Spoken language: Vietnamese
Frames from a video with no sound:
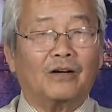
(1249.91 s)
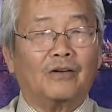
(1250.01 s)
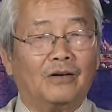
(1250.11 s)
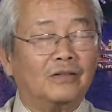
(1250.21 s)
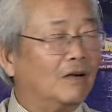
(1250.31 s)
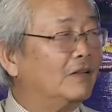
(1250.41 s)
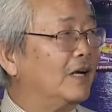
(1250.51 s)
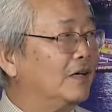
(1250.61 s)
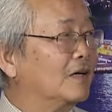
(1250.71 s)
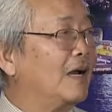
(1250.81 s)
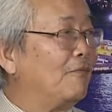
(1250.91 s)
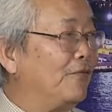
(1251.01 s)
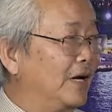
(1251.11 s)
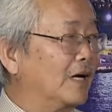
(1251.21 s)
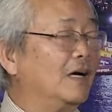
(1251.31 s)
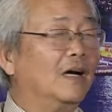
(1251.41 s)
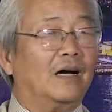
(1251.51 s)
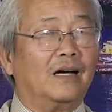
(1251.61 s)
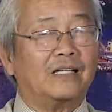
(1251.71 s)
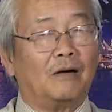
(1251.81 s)
có có thể được làm việc
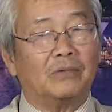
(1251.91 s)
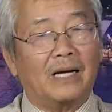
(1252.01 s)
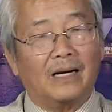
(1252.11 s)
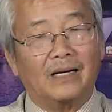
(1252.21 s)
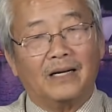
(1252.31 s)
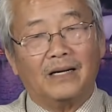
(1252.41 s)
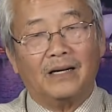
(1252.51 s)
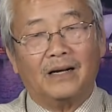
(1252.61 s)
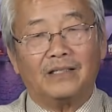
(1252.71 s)
ở trong các cái à,